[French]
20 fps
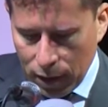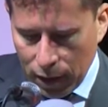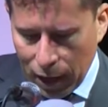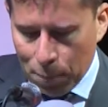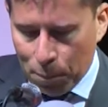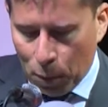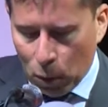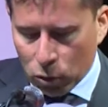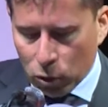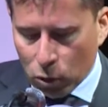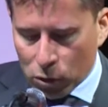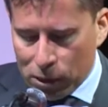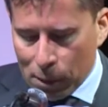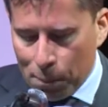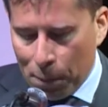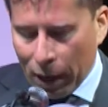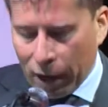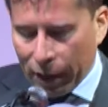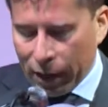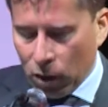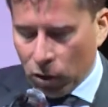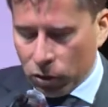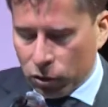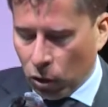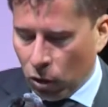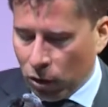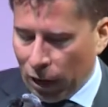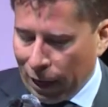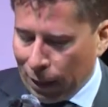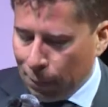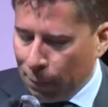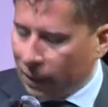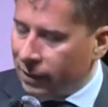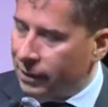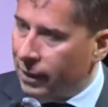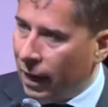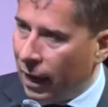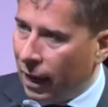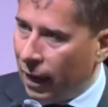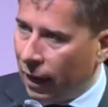Et pendant ces périodes quand la
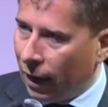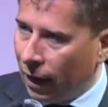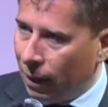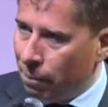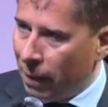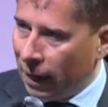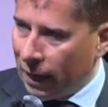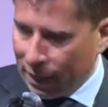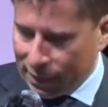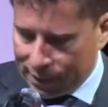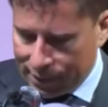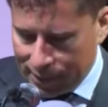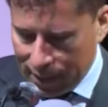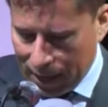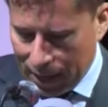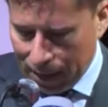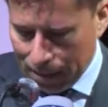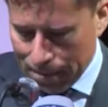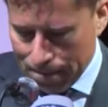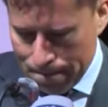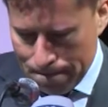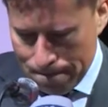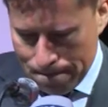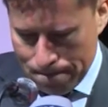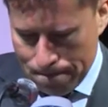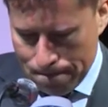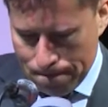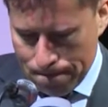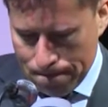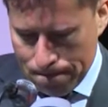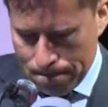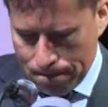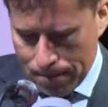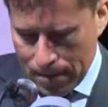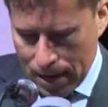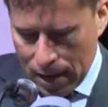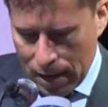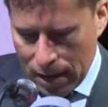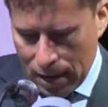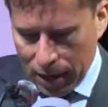liberté est menacée,
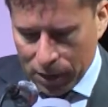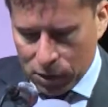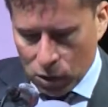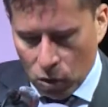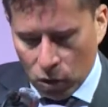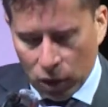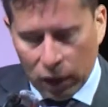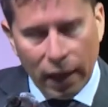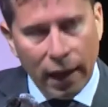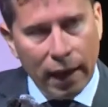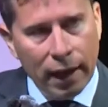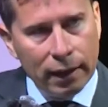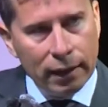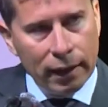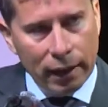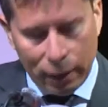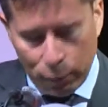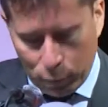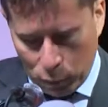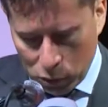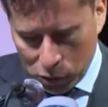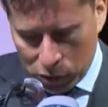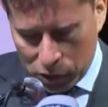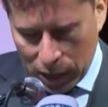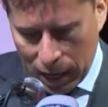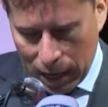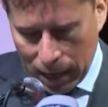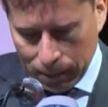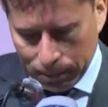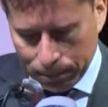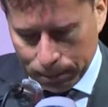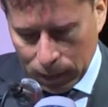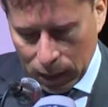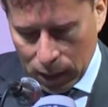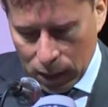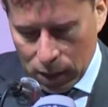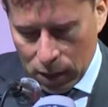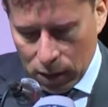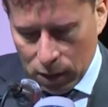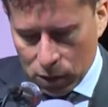les Anglais et les Français
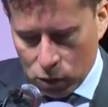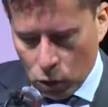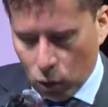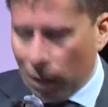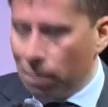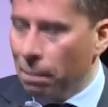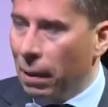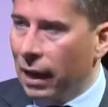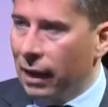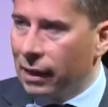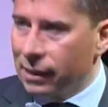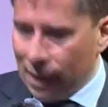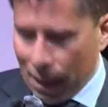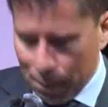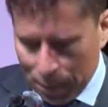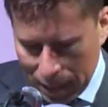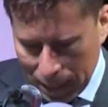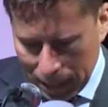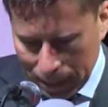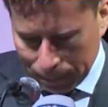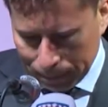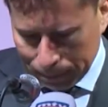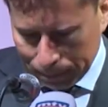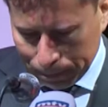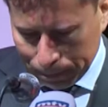sont les meilleurs amis.